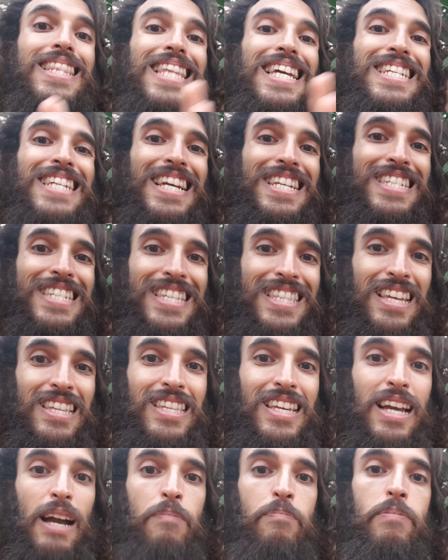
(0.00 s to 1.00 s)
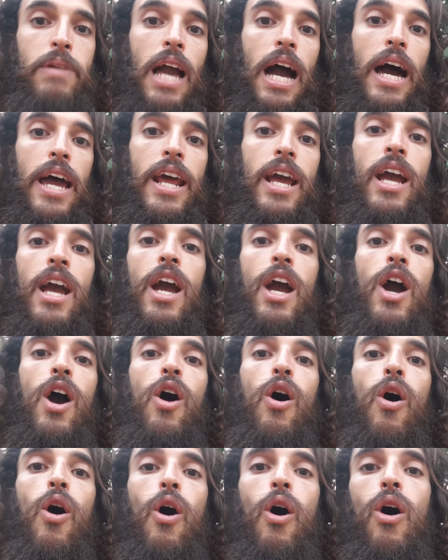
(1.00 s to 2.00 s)
necessita di cambiare
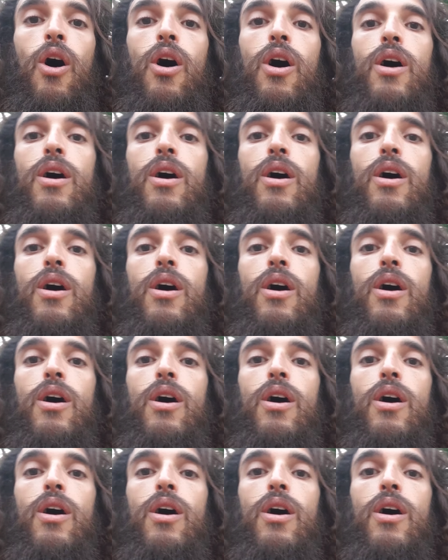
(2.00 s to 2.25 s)
o